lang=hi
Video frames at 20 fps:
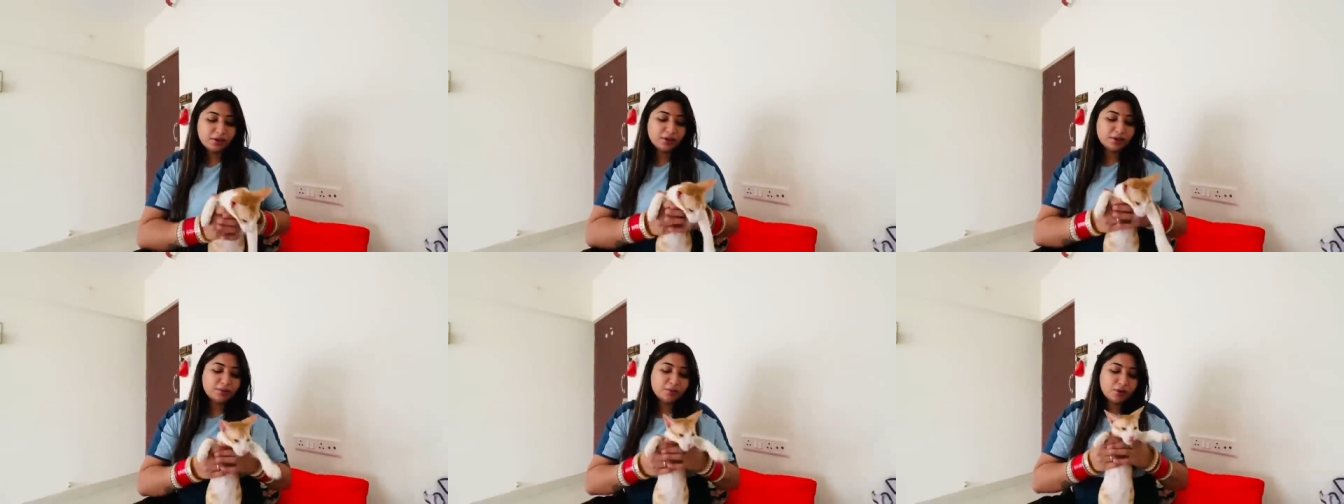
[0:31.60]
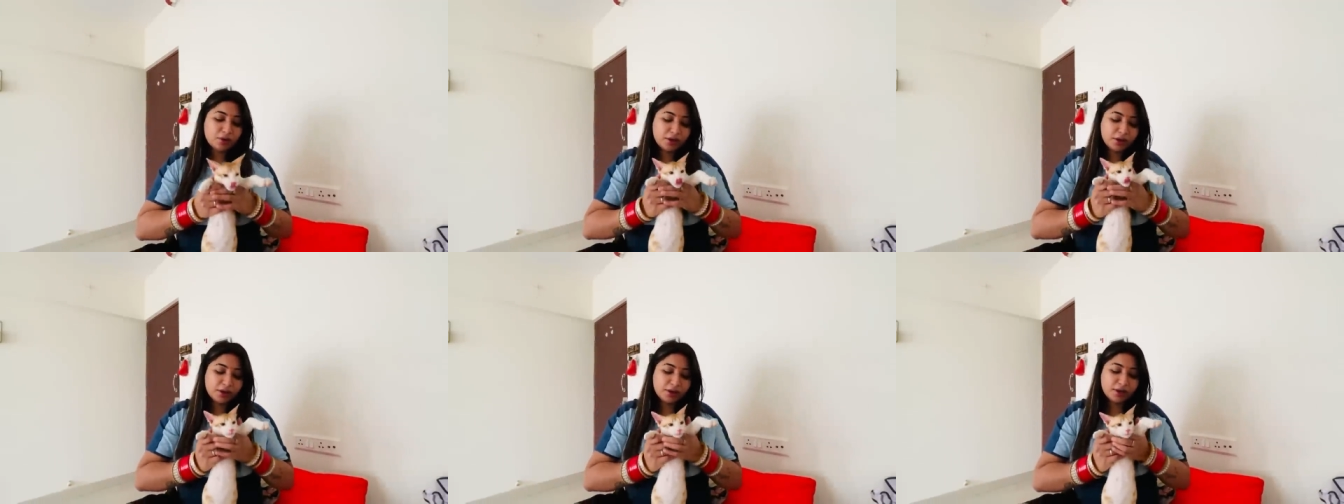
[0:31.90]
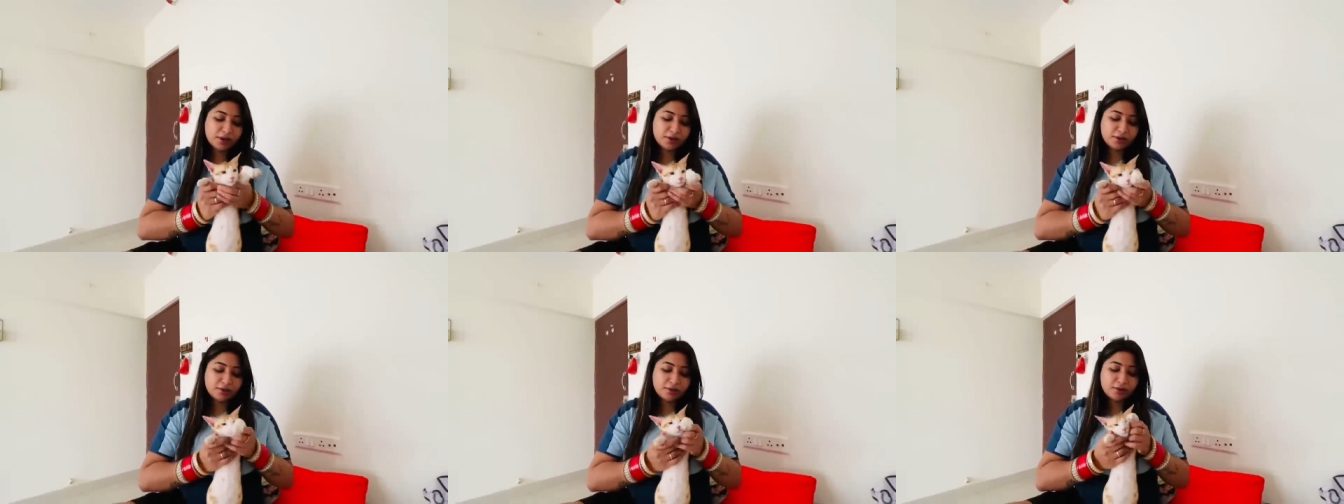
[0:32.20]
गुड मॉर्निंग
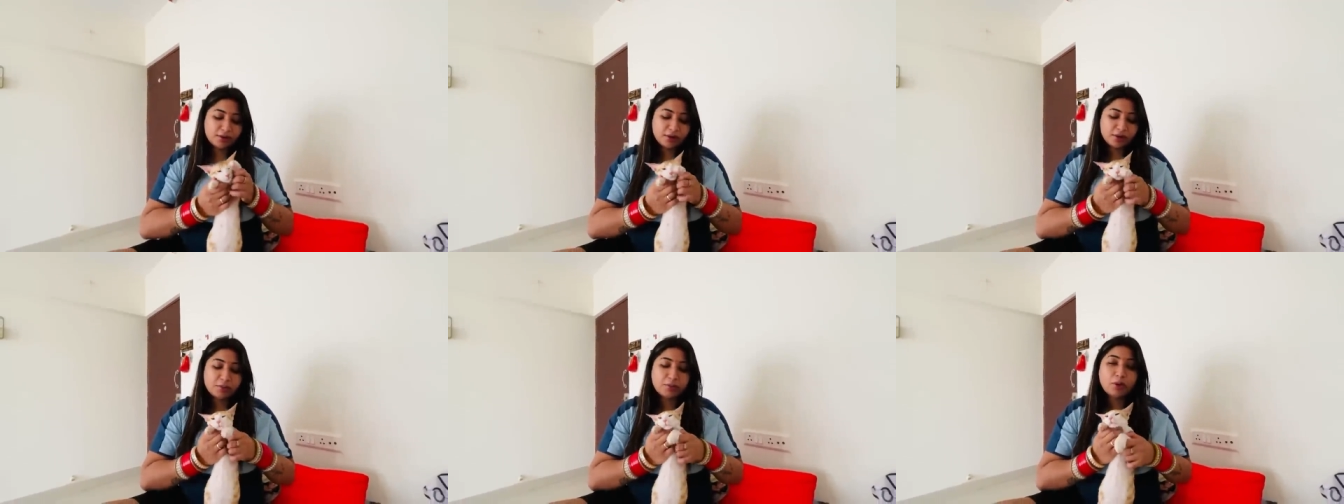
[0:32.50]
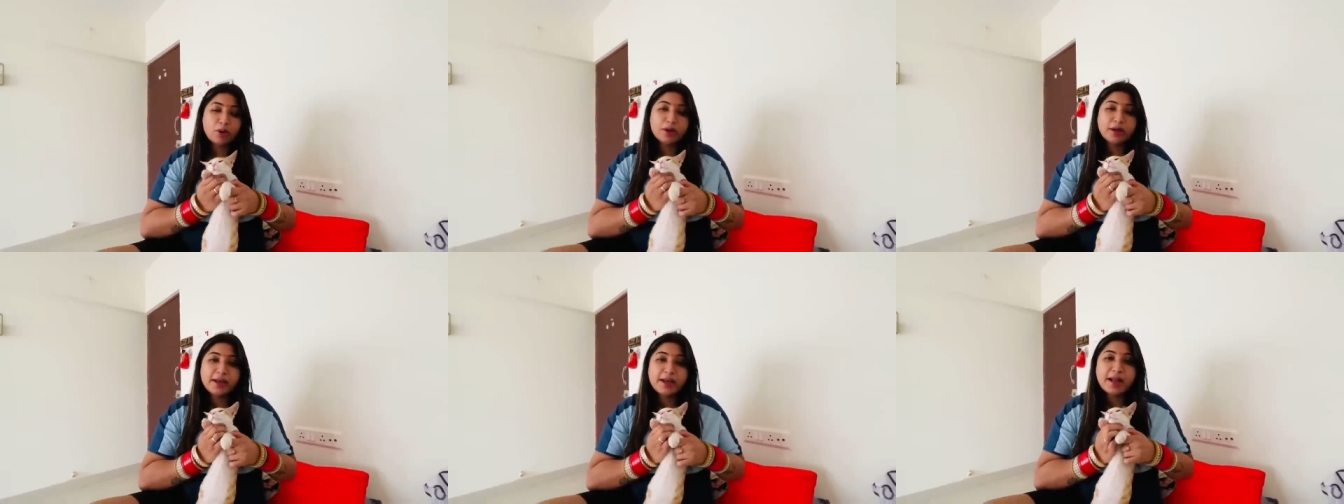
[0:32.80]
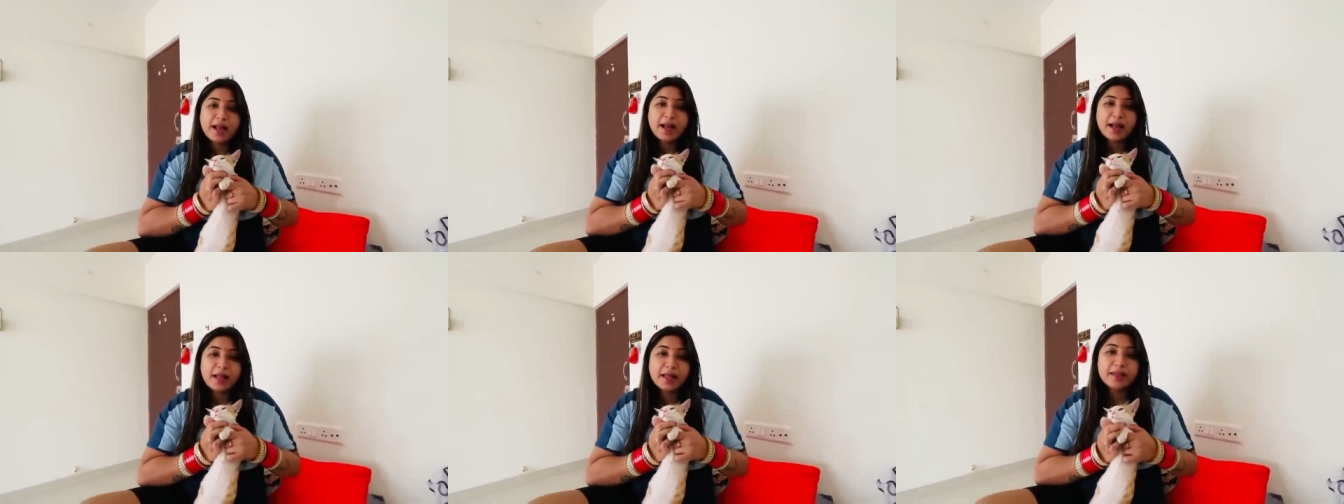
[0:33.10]
करो गुड मॉर्निंग
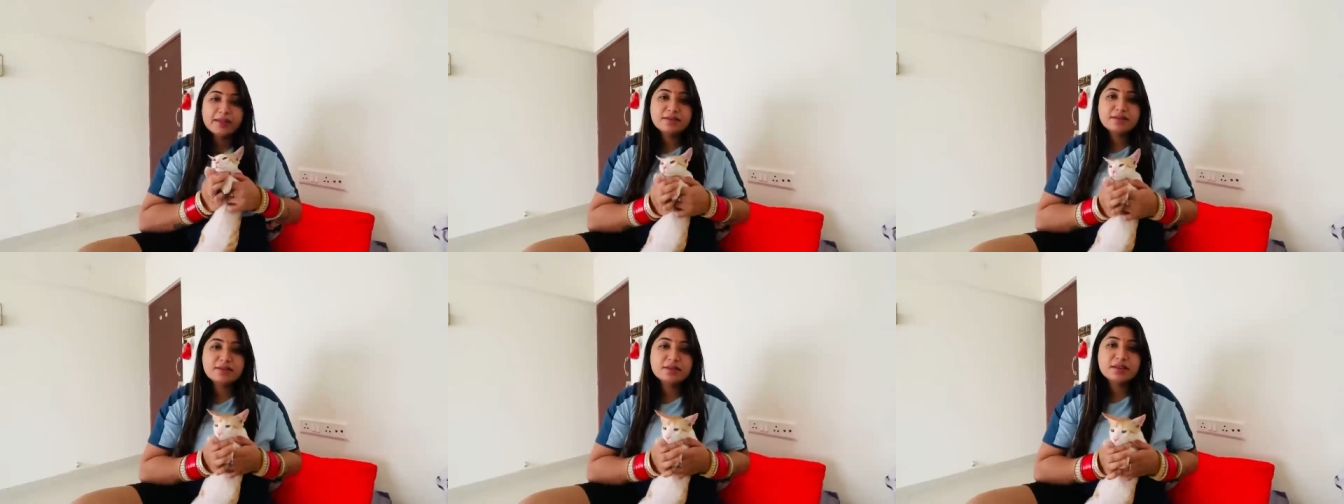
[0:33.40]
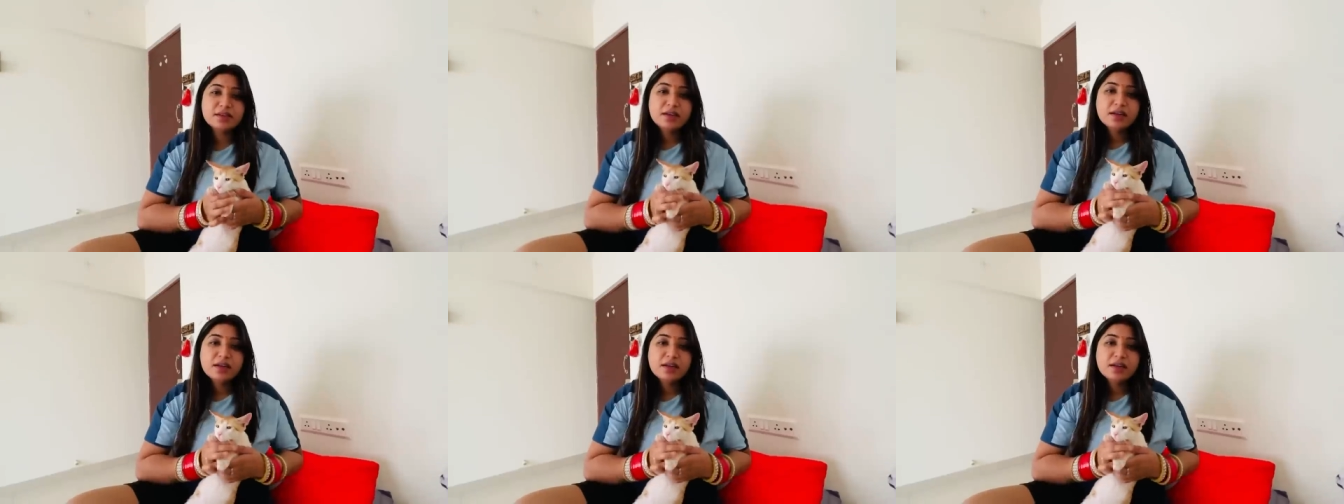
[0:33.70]
गाइस